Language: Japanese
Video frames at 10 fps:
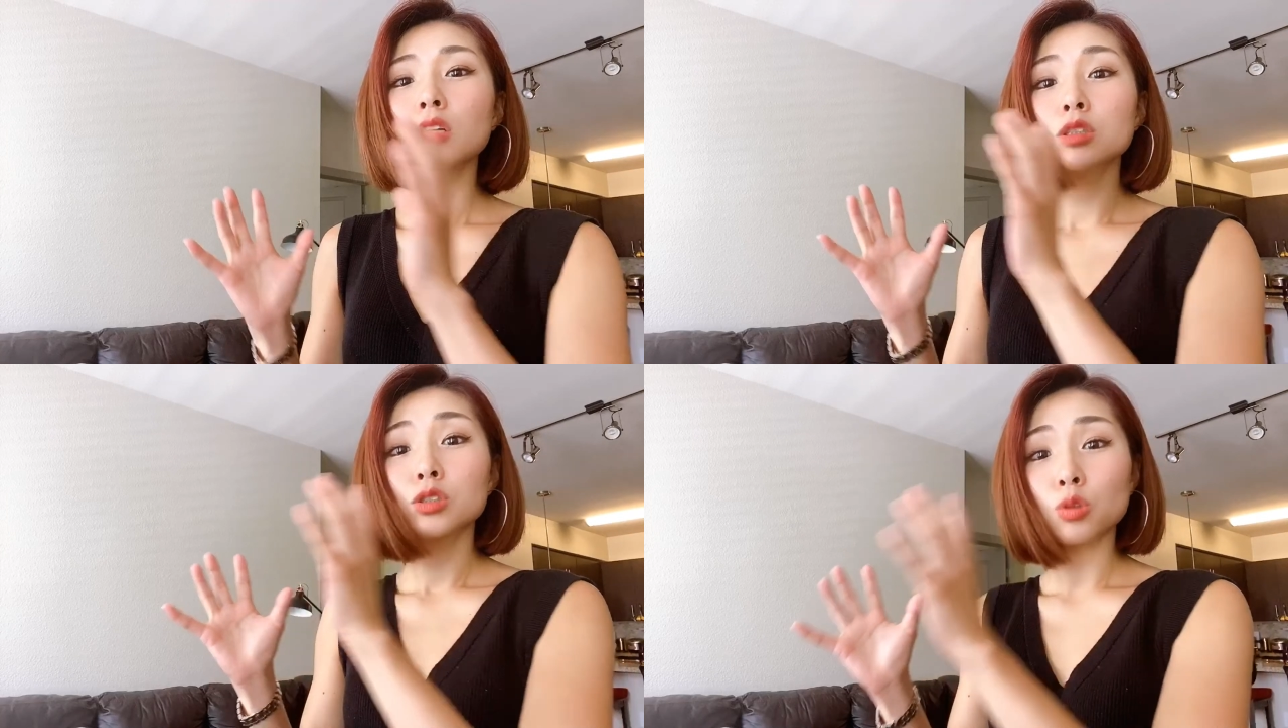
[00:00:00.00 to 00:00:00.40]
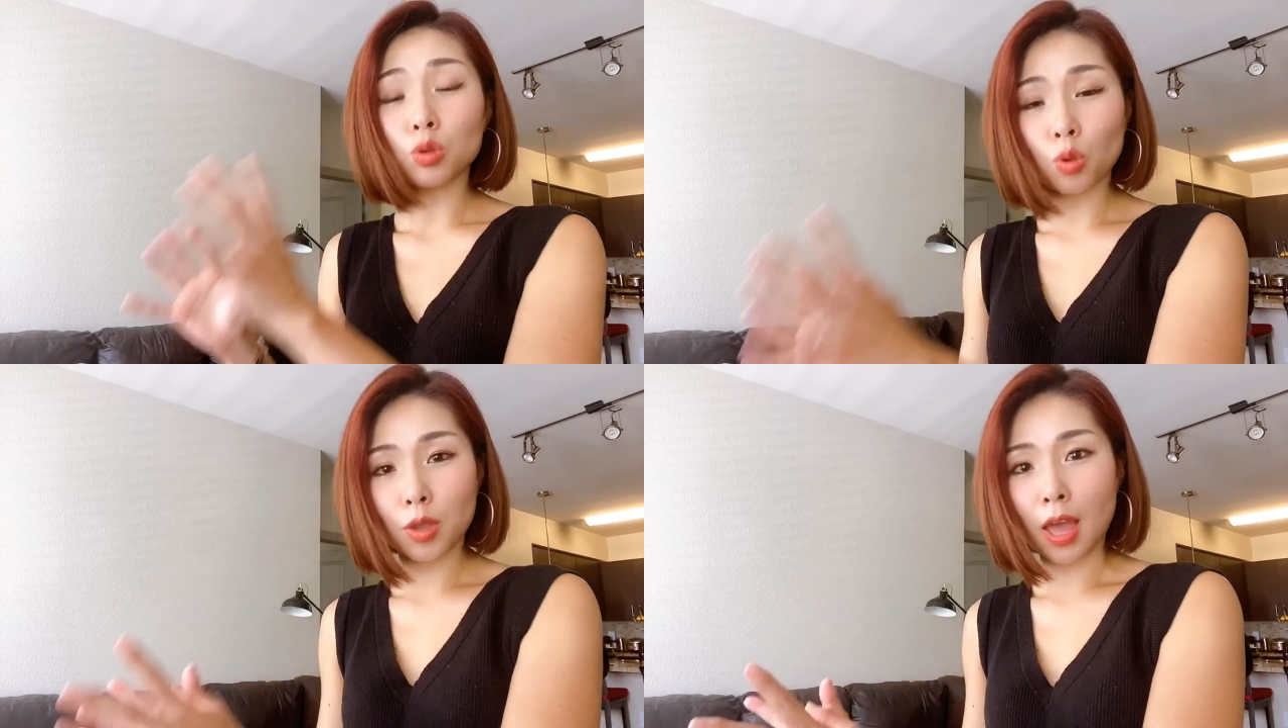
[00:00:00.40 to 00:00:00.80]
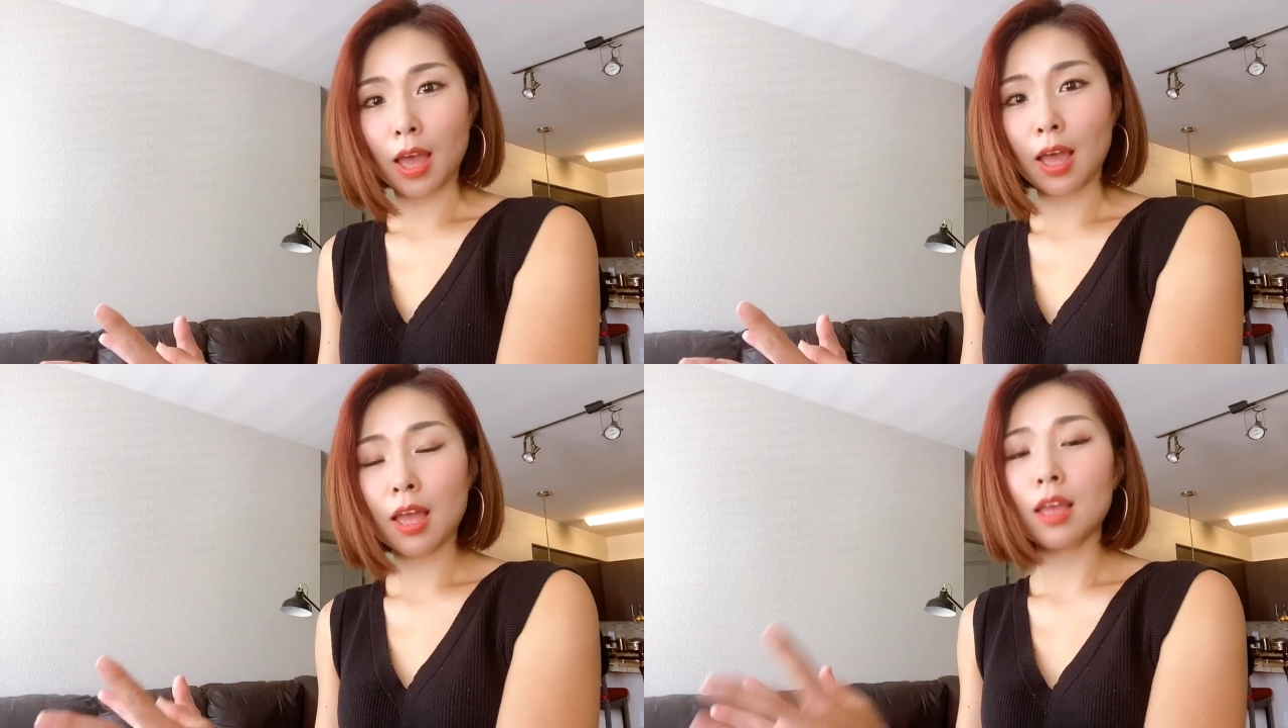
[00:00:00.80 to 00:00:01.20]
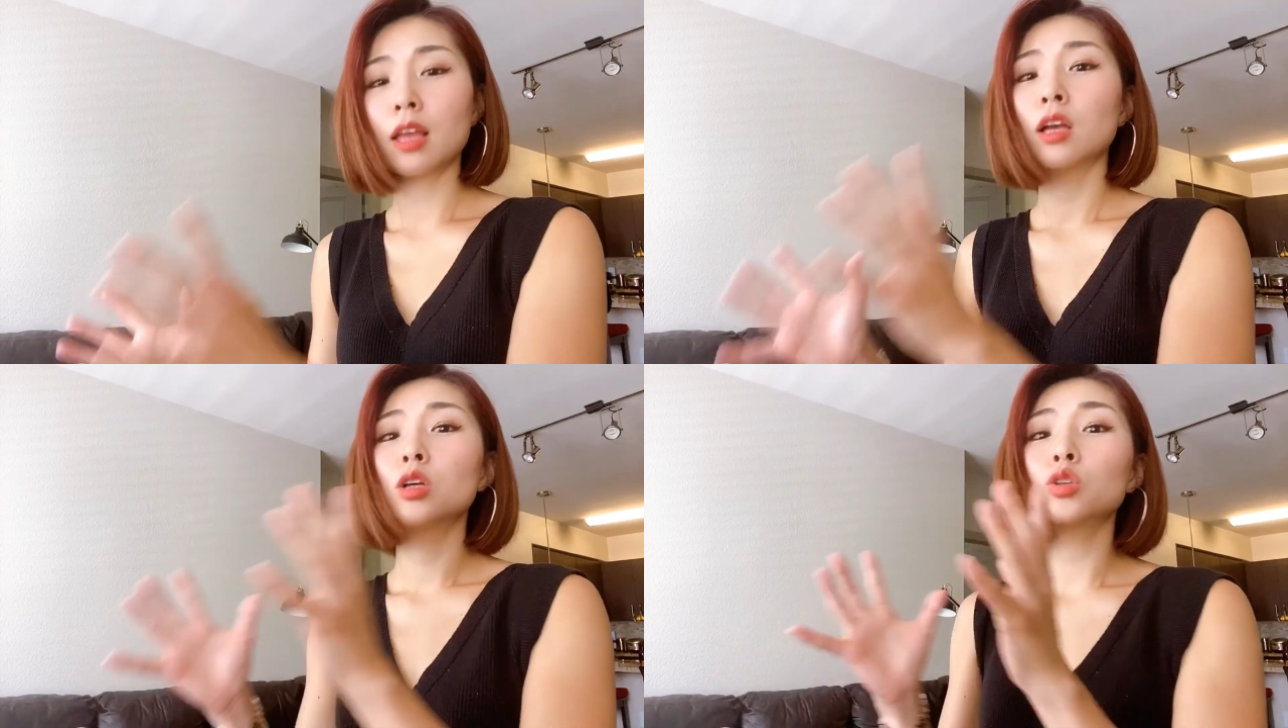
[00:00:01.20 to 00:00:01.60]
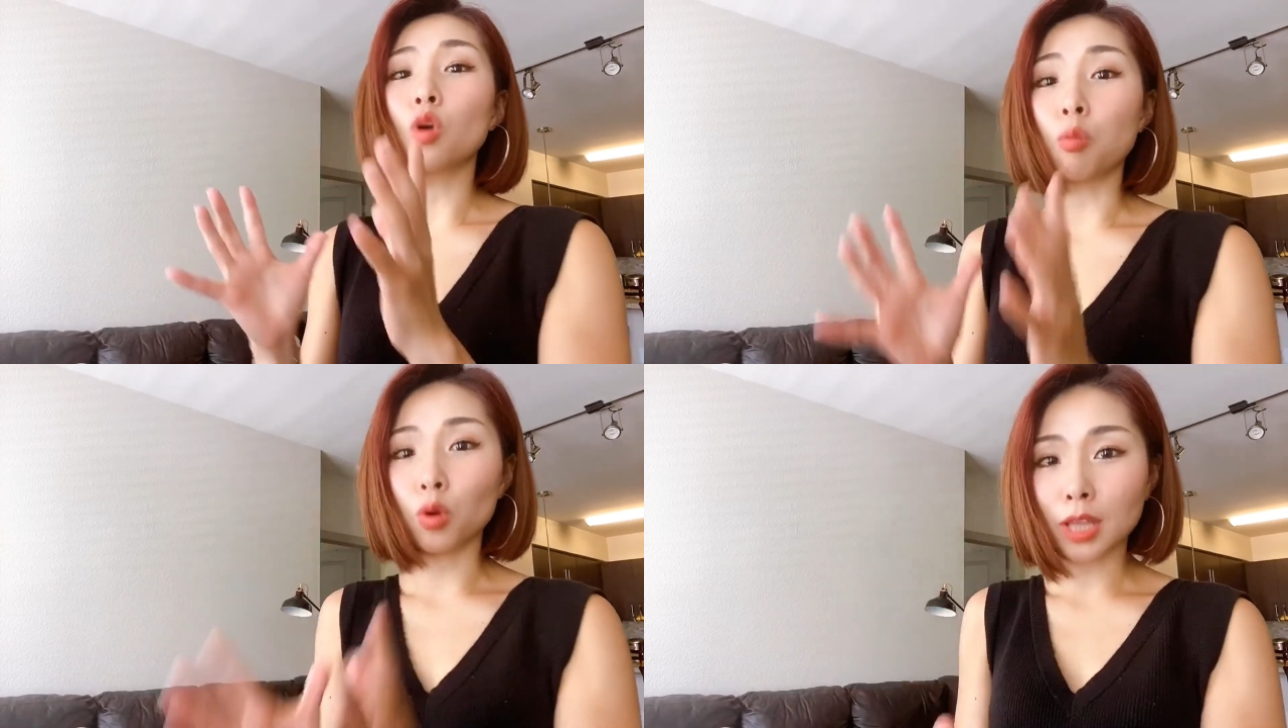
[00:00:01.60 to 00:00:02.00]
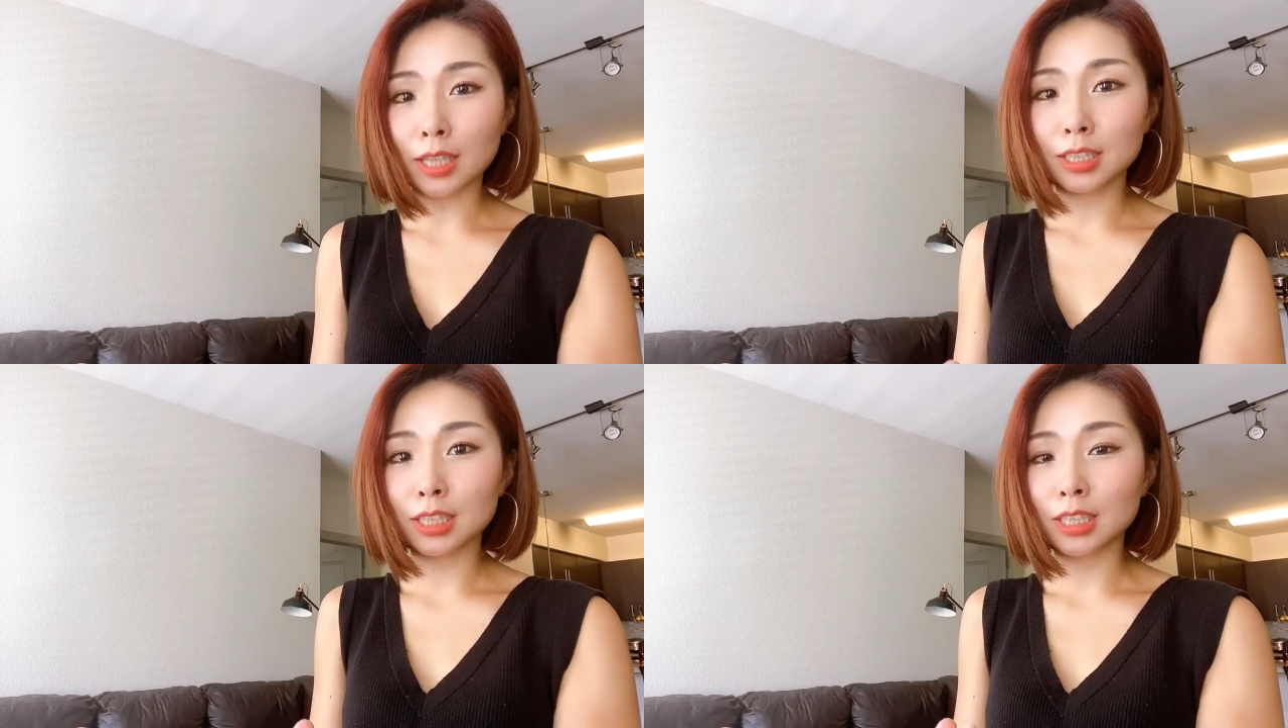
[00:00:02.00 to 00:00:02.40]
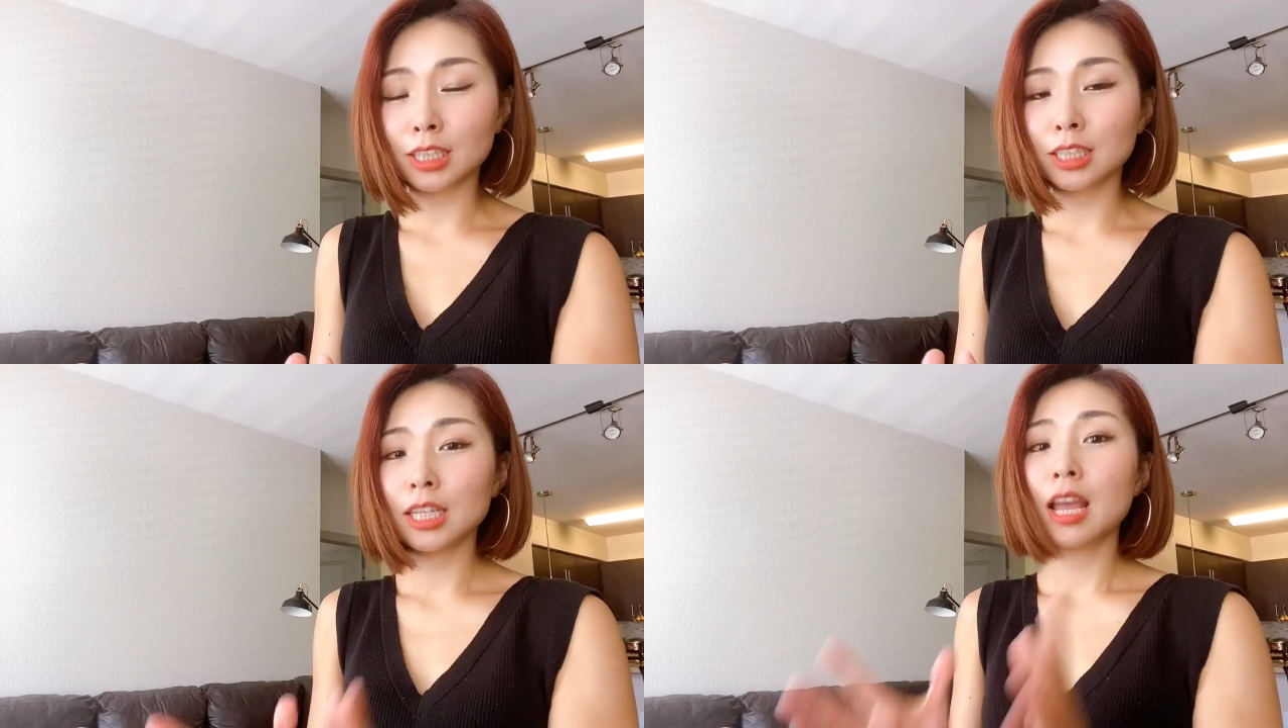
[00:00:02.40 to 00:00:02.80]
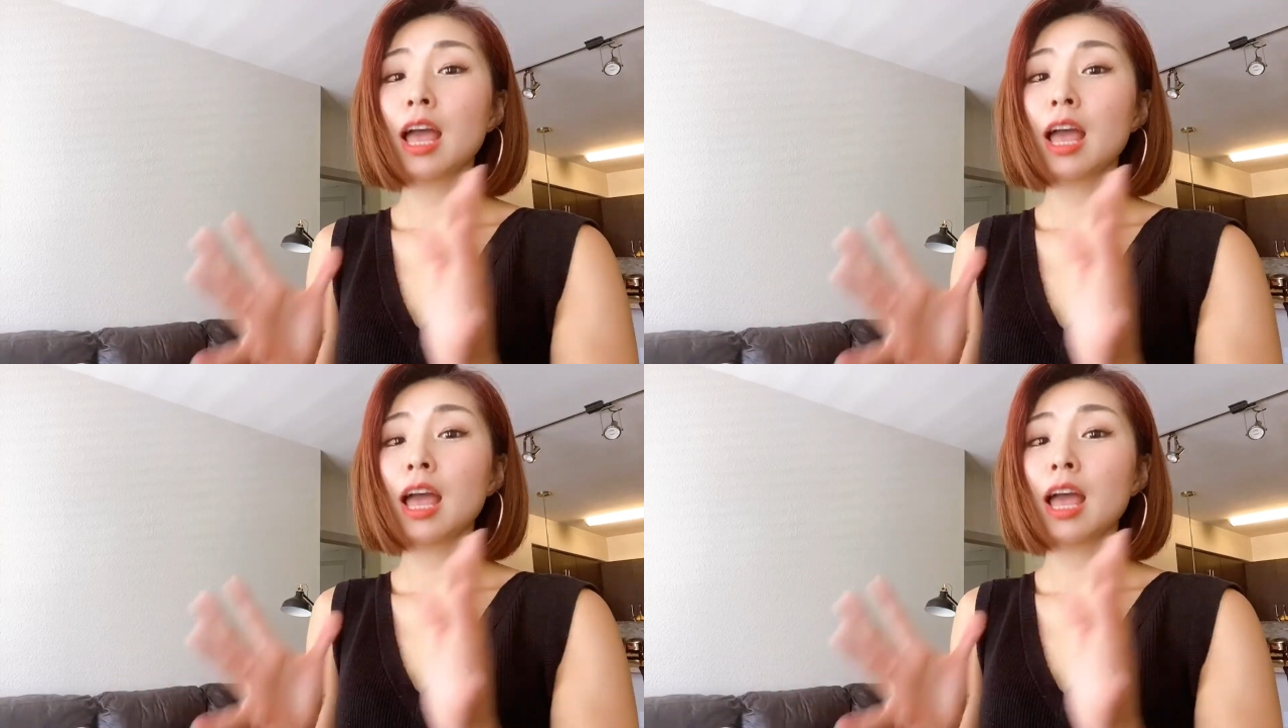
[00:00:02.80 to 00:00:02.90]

外や友達